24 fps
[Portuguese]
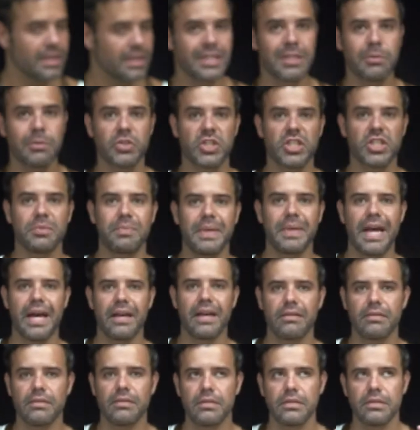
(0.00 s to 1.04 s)
temos que
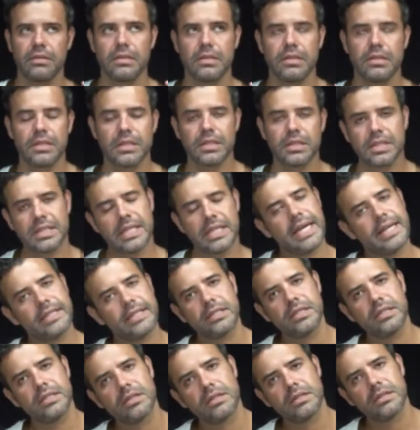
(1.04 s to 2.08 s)
esperar
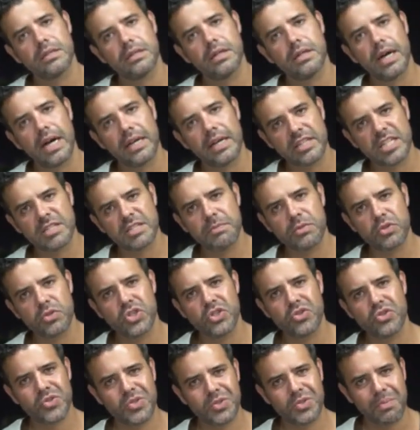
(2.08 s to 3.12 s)
7 a 10
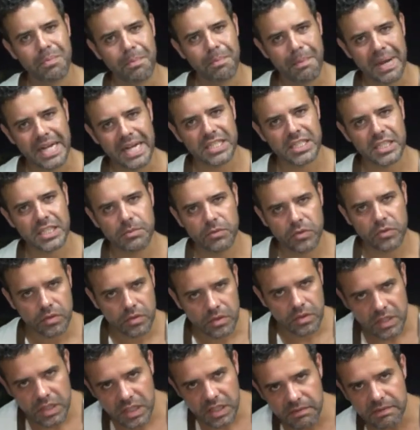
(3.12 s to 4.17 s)
minutinhos máximo
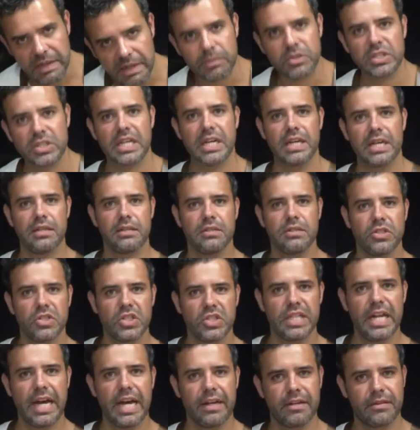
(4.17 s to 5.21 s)
e vamos a
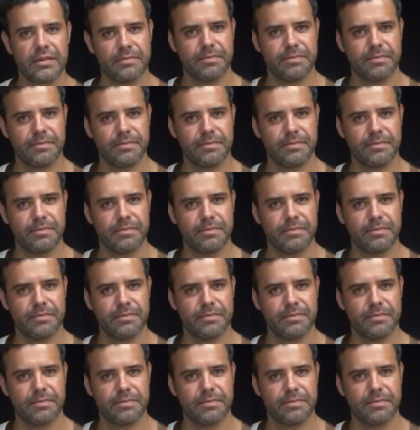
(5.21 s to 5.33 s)
tirar.